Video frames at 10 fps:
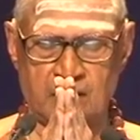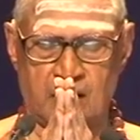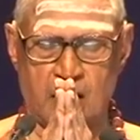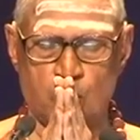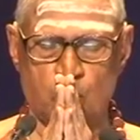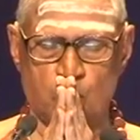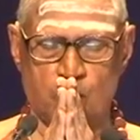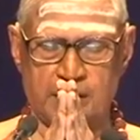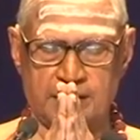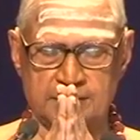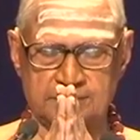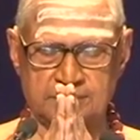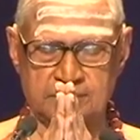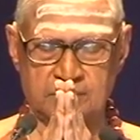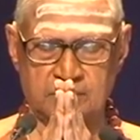அருளுருவாய்
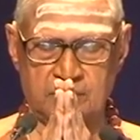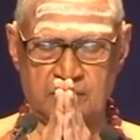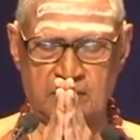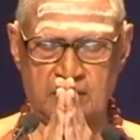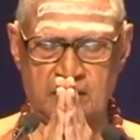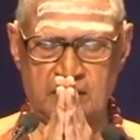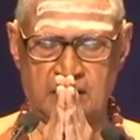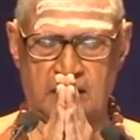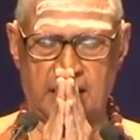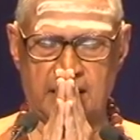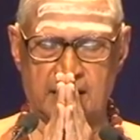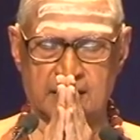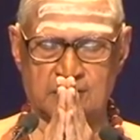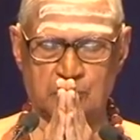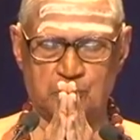எளிய
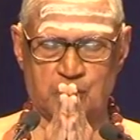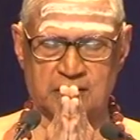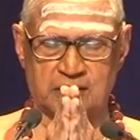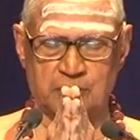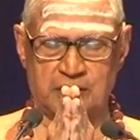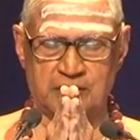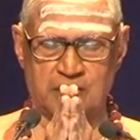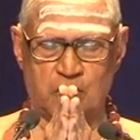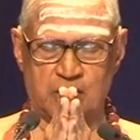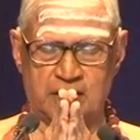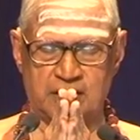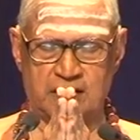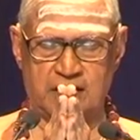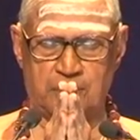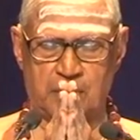நகத்தும் புறத்தும் எழுந்தருளிருந்து
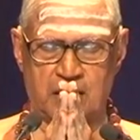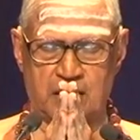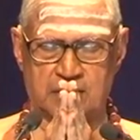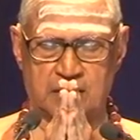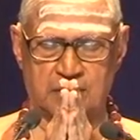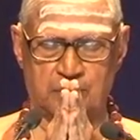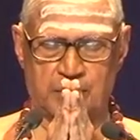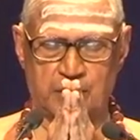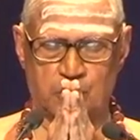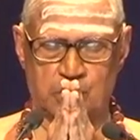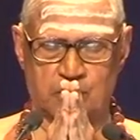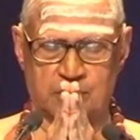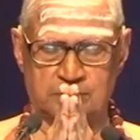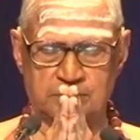என்னை பல்லாற்றானும் பணி கொண்டு வரும்